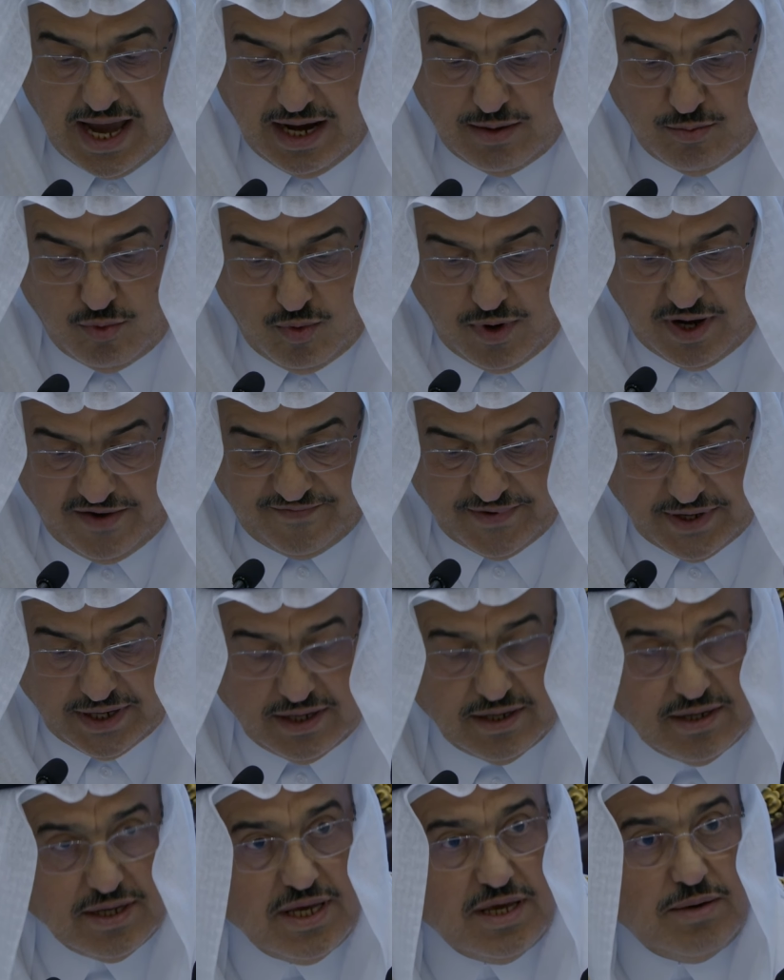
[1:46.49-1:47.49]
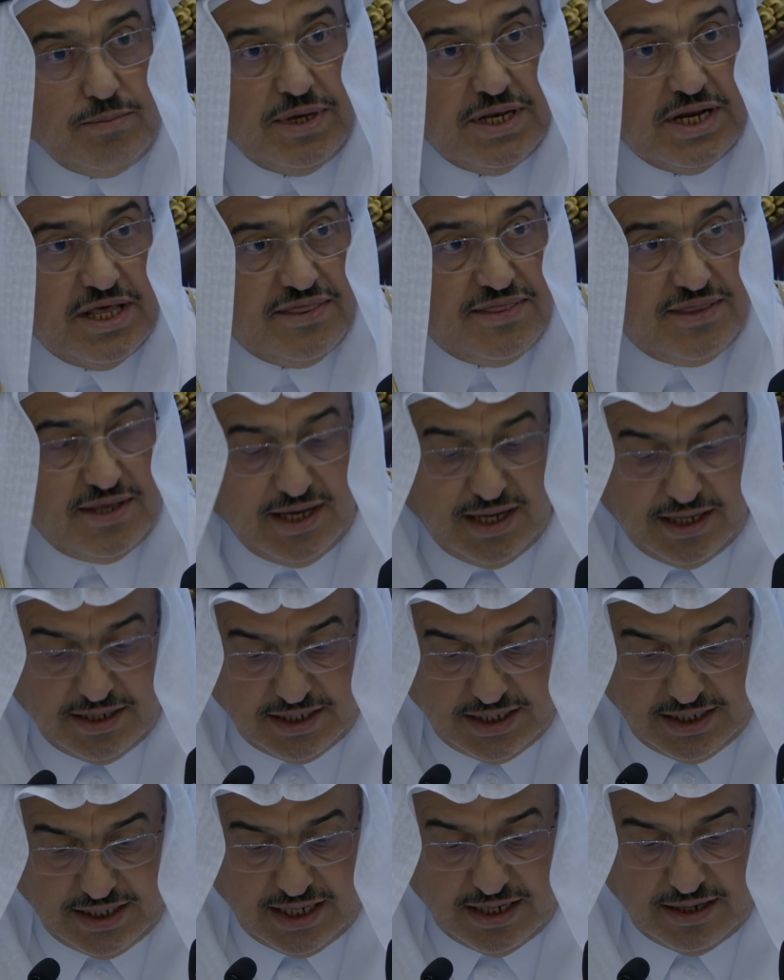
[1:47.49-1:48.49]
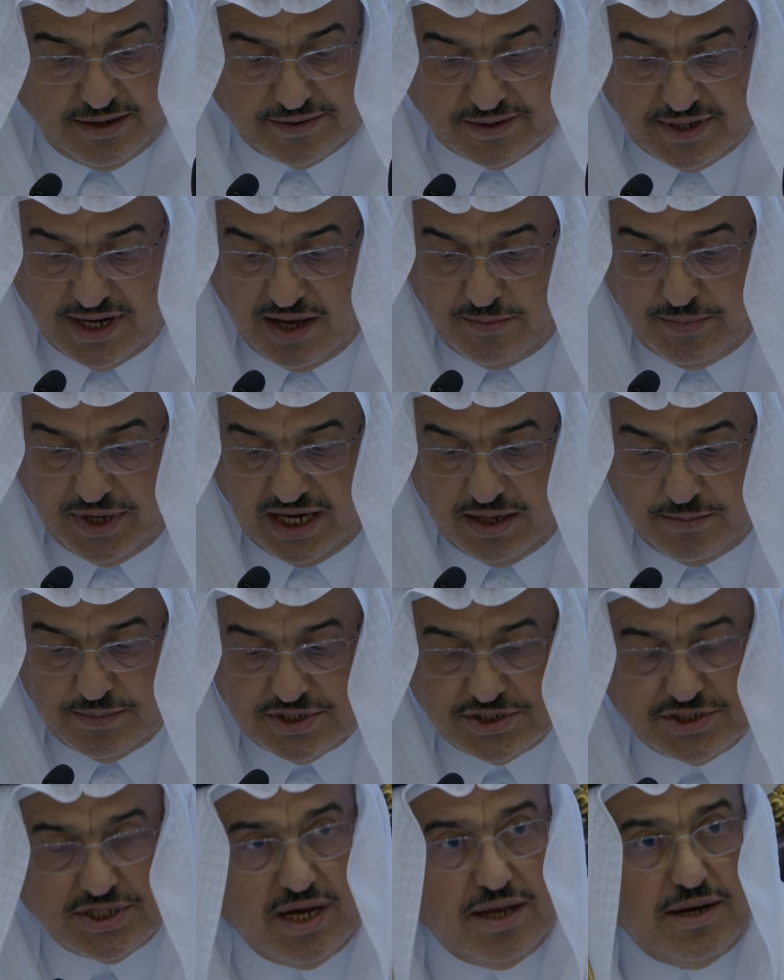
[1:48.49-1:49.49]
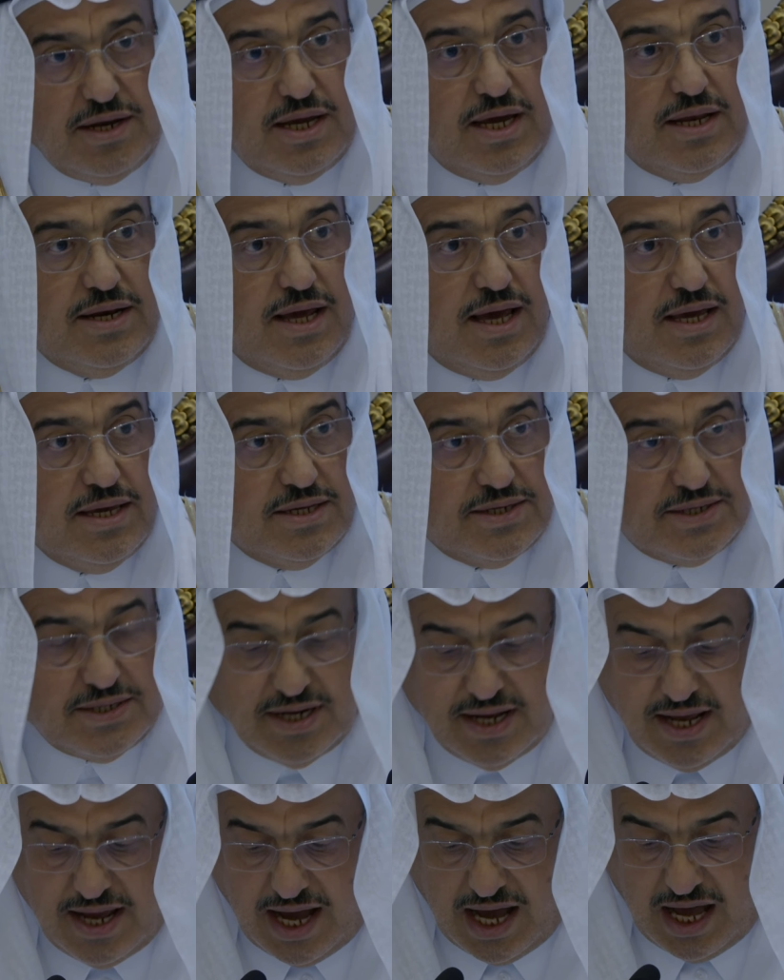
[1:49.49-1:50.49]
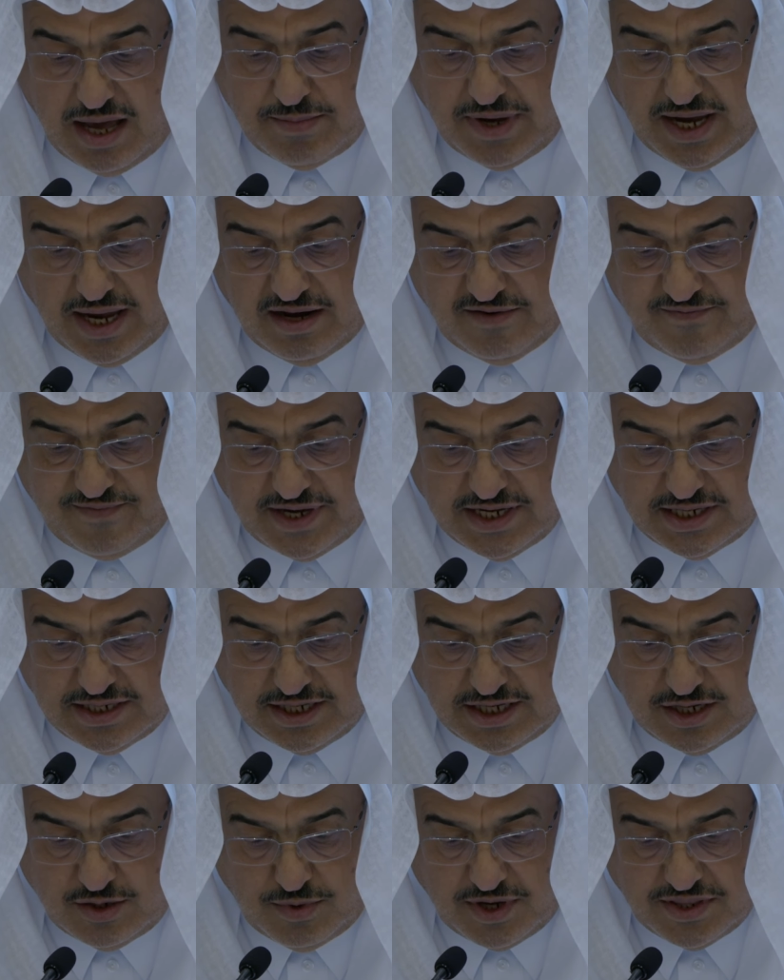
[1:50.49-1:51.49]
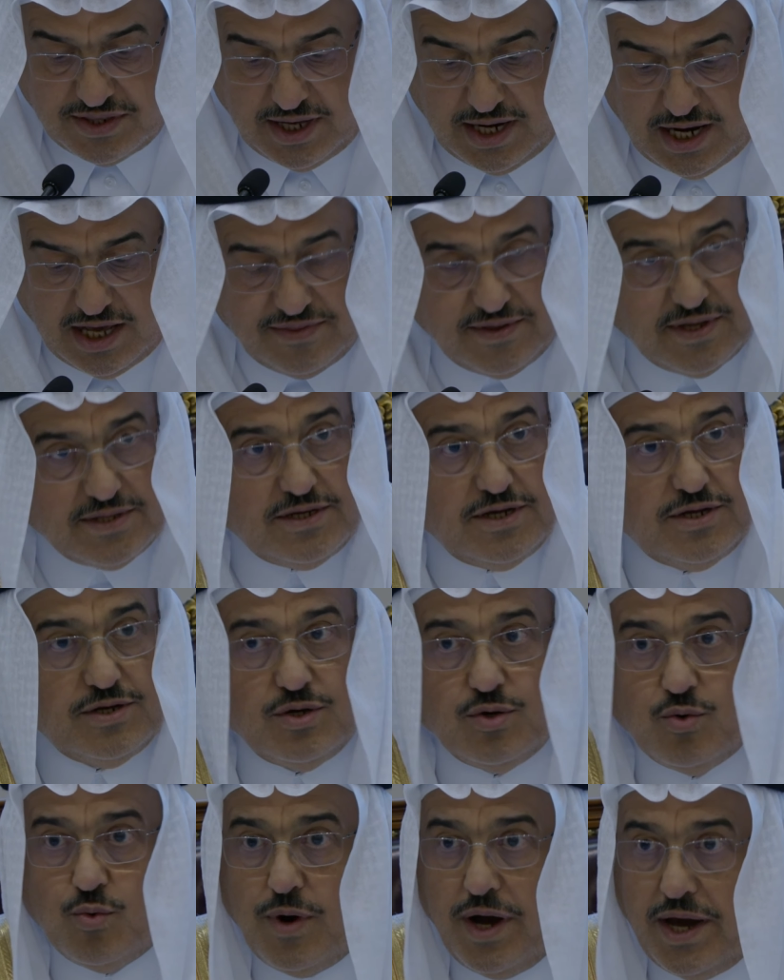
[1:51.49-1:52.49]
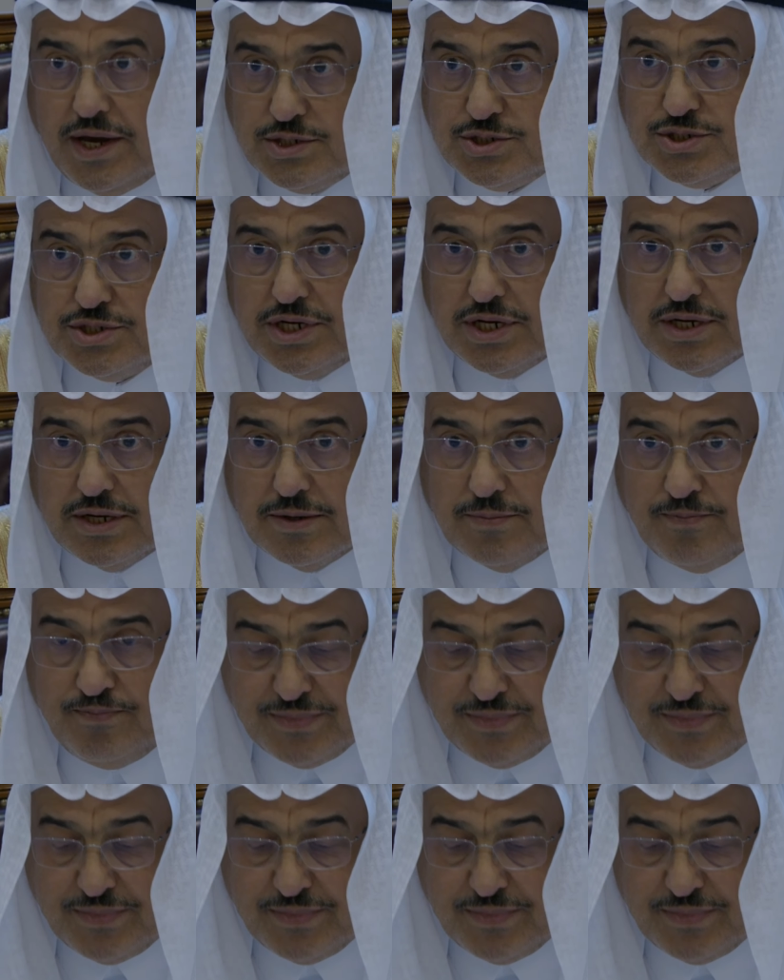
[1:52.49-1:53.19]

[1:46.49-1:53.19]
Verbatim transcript: الموافق من الثاني إلى الرابع من شهر يناير عام 2023